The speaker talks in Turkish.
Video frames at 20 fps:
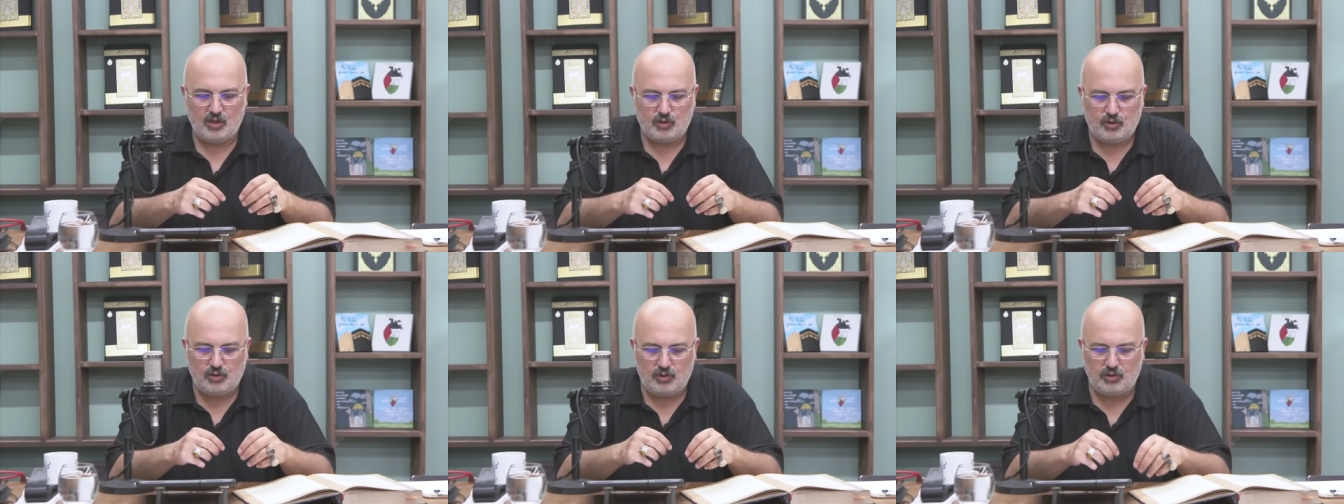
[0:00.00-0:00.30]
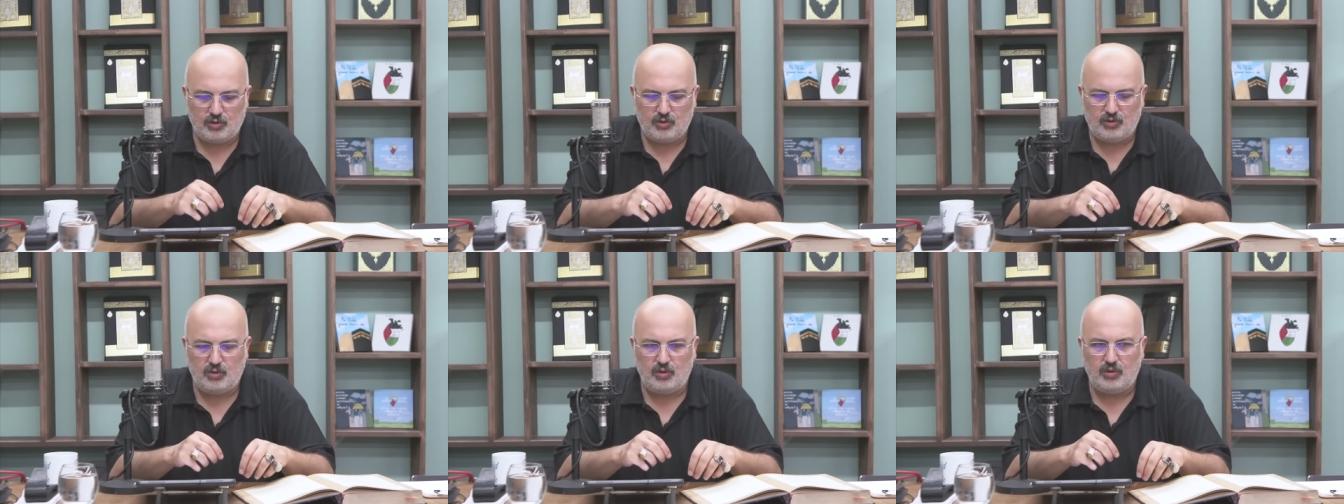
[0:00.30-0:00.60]

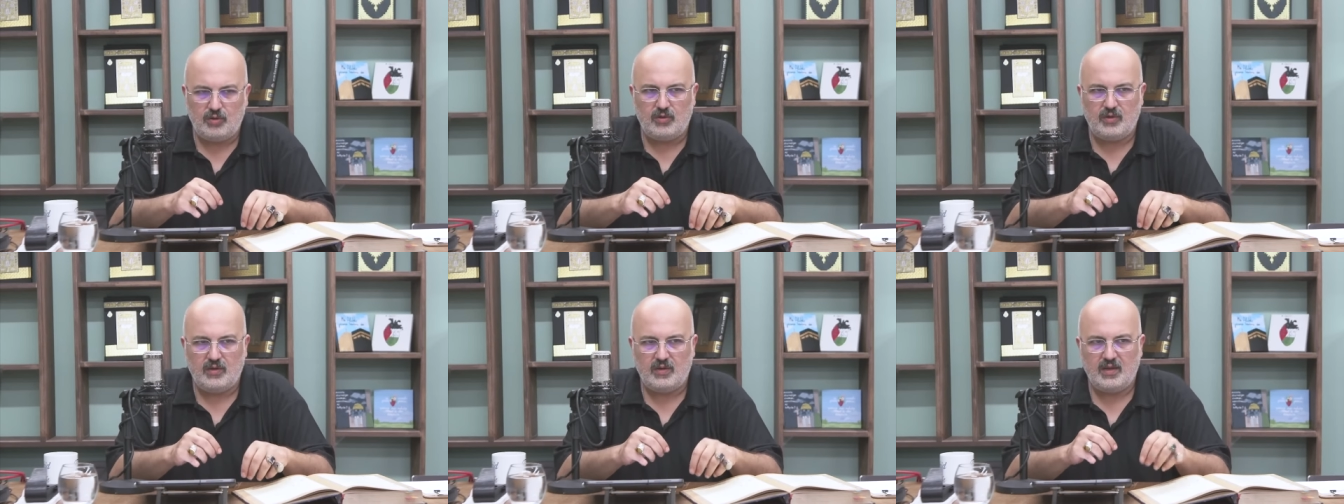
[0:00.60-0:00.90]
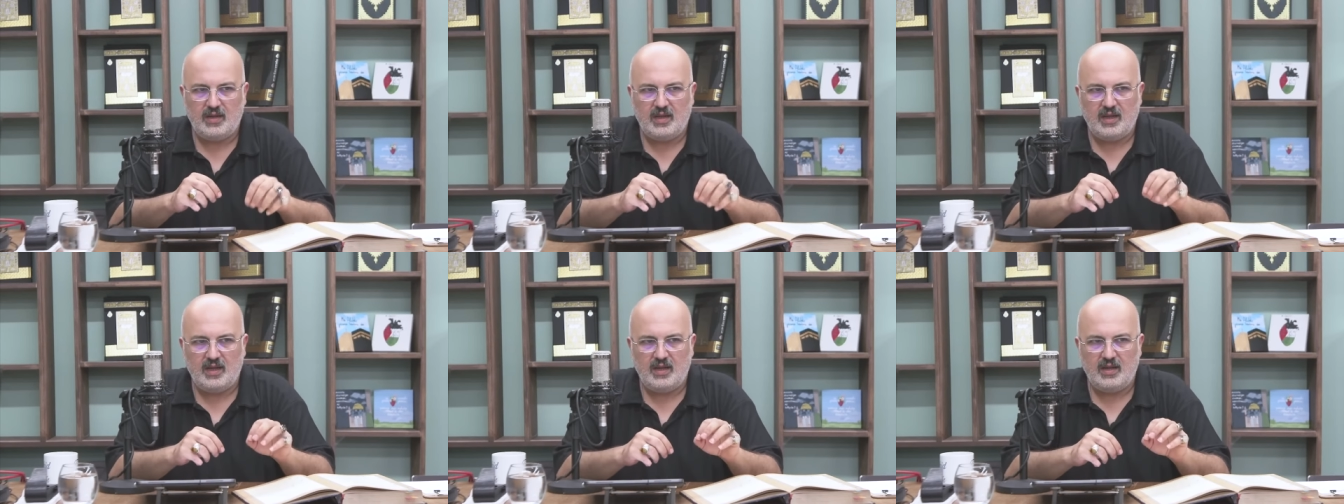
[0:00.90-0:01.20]
Çünkü
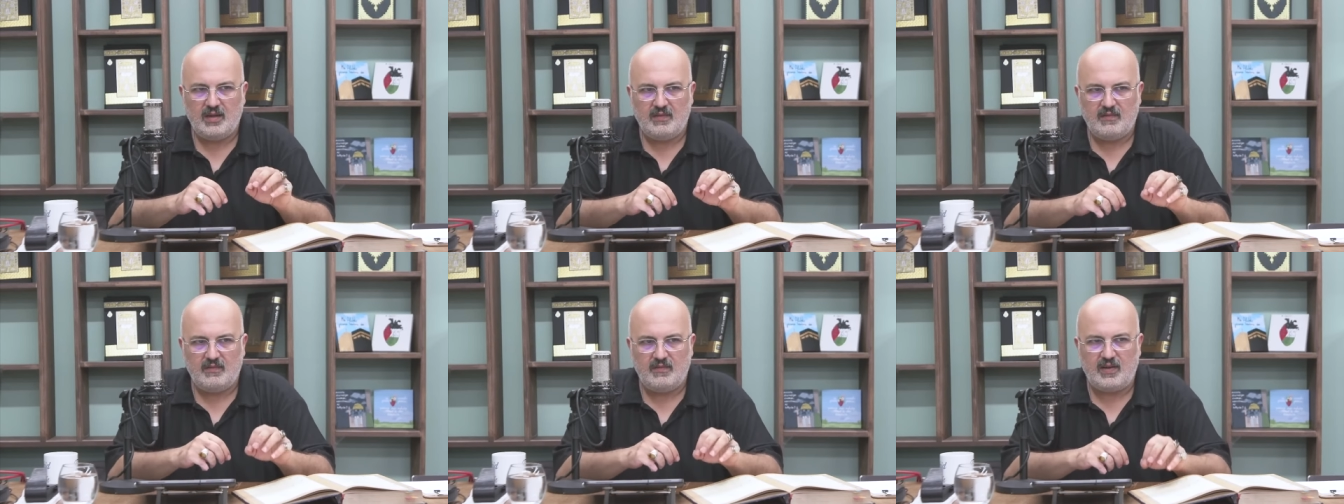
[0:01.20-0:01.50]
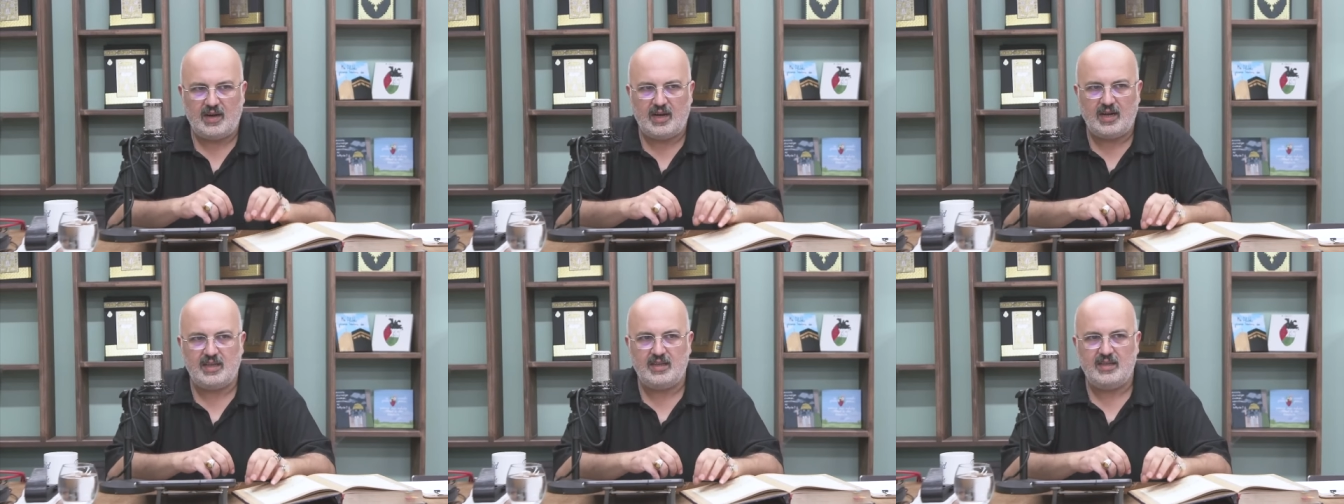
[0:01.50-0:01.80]

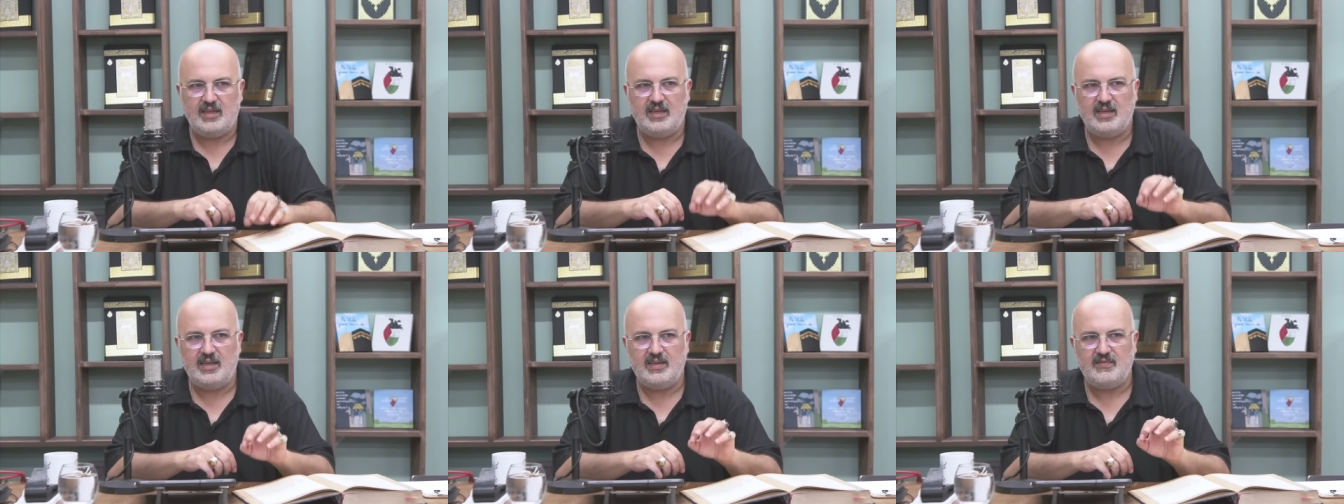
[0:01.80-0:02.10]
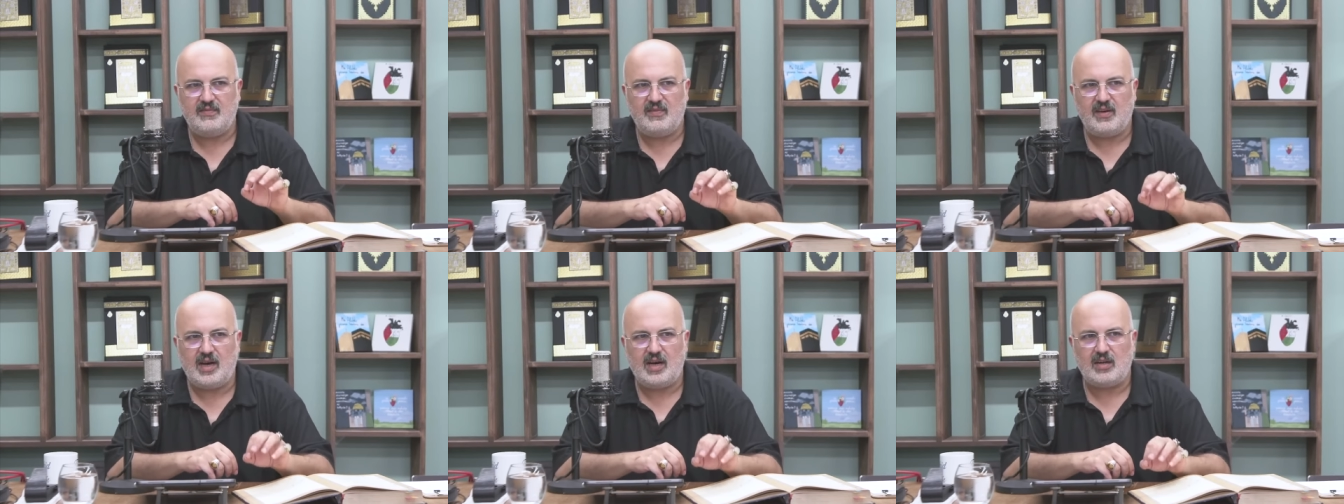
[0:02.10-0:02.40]

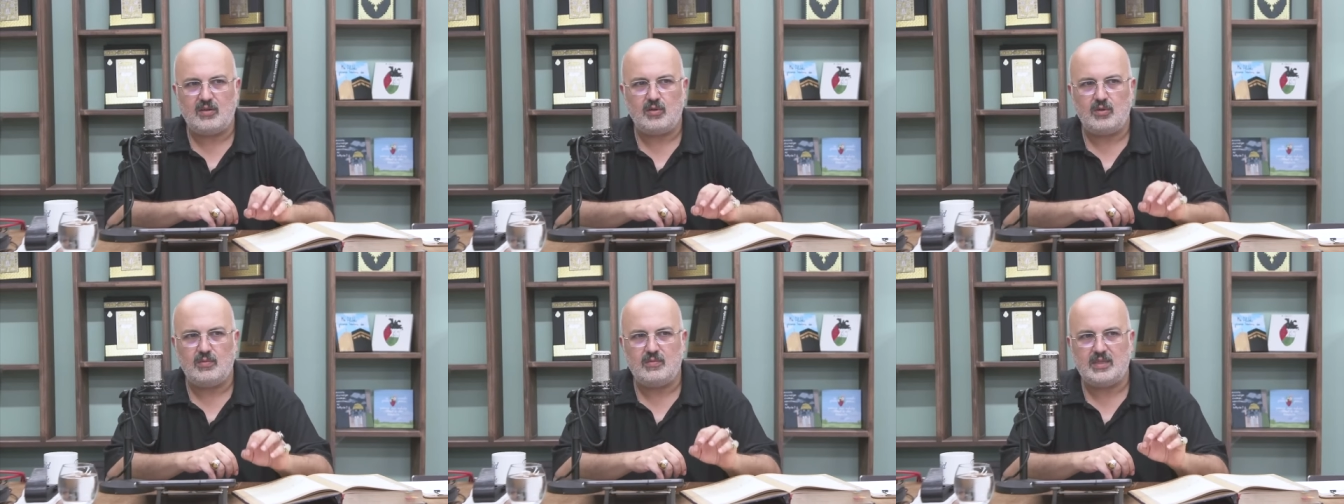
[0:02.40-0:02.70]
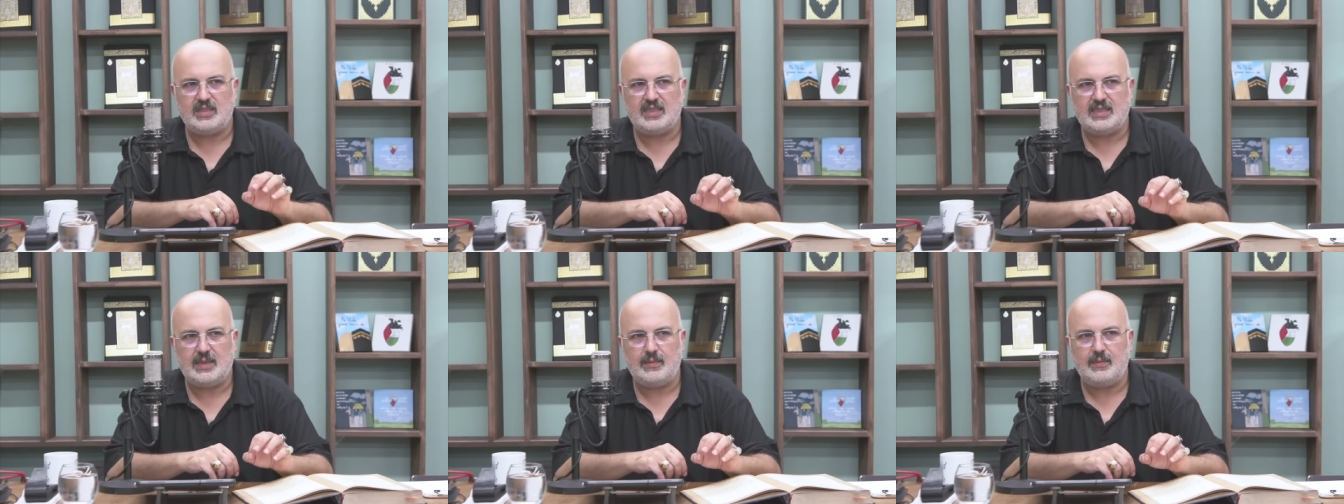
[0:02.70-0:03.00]
varlığın var
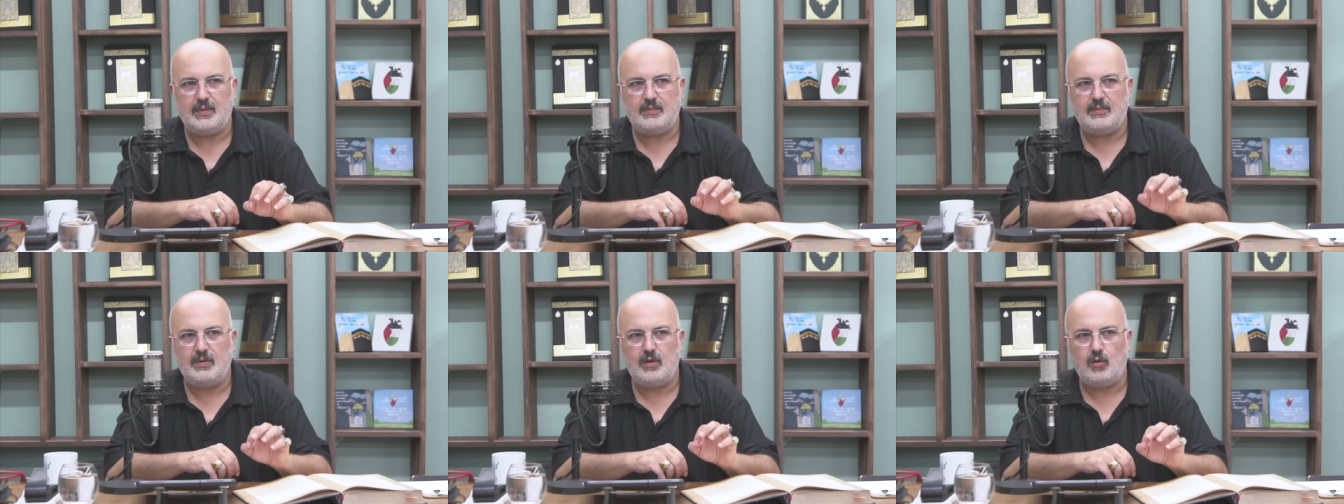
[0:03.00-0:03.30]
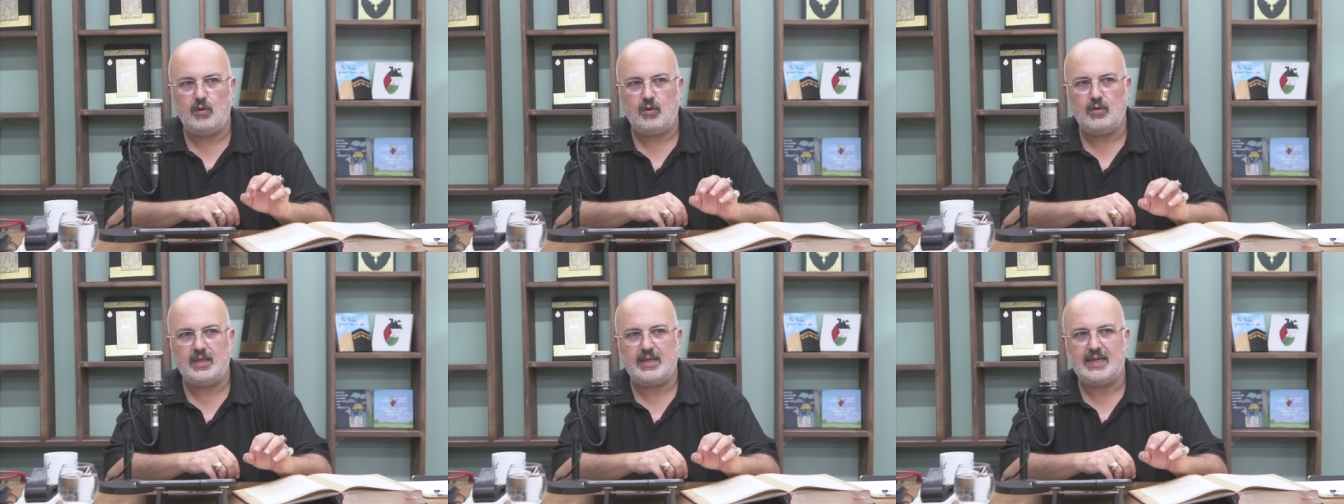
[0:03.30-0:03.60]
olma sebebi
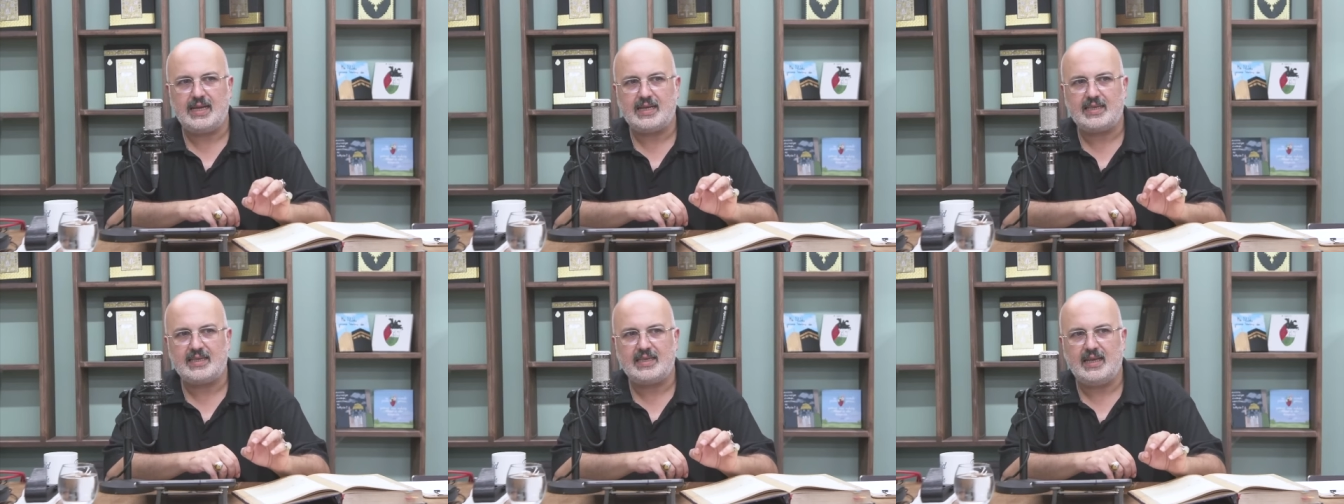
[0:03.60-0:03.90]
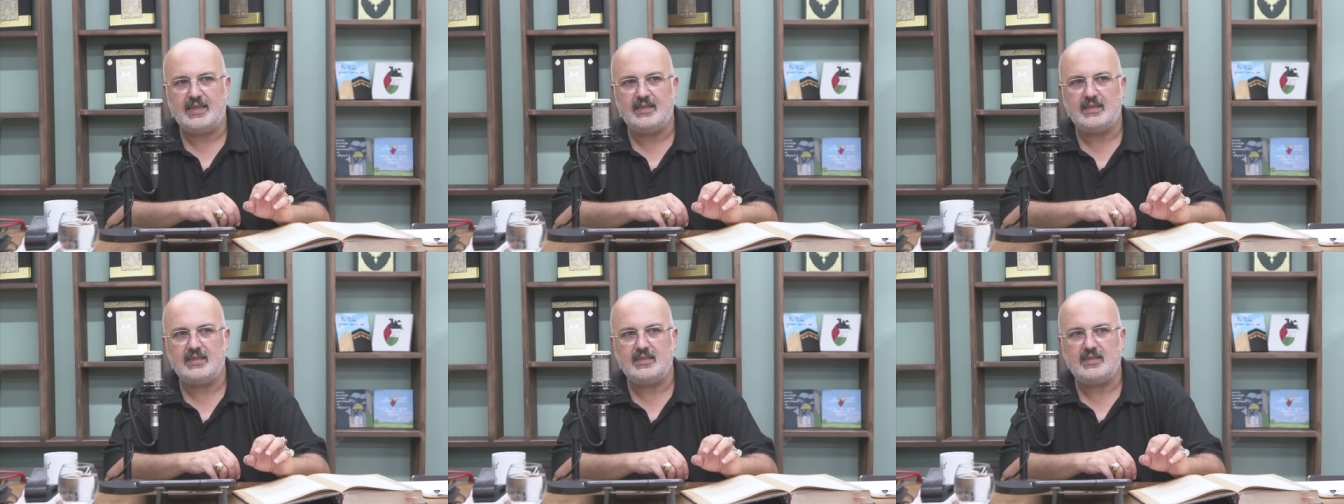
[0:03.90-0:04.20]
olarak
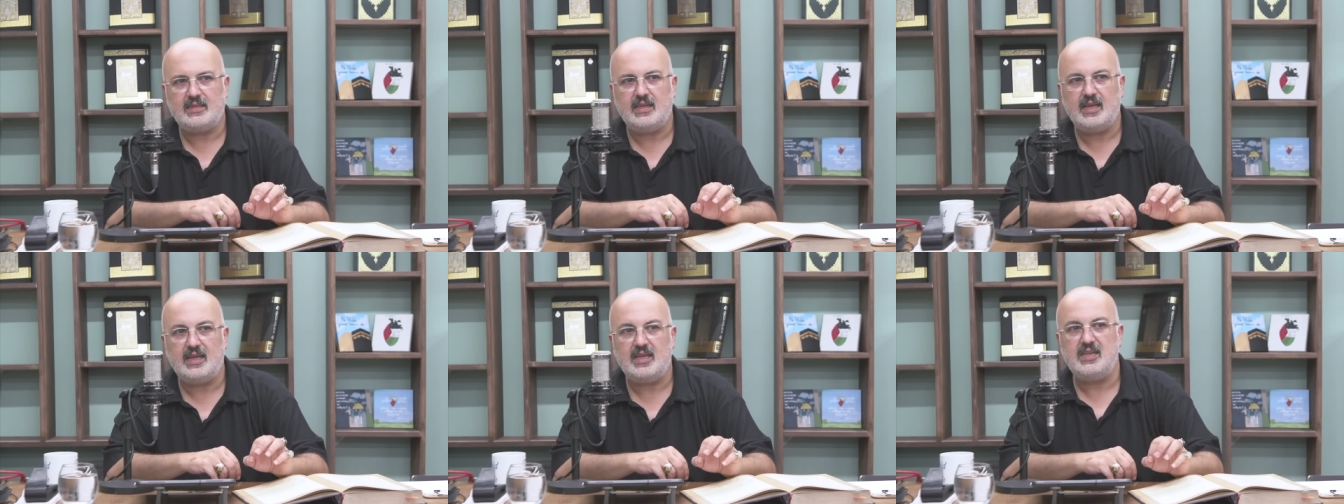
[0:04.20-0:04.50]
kendisine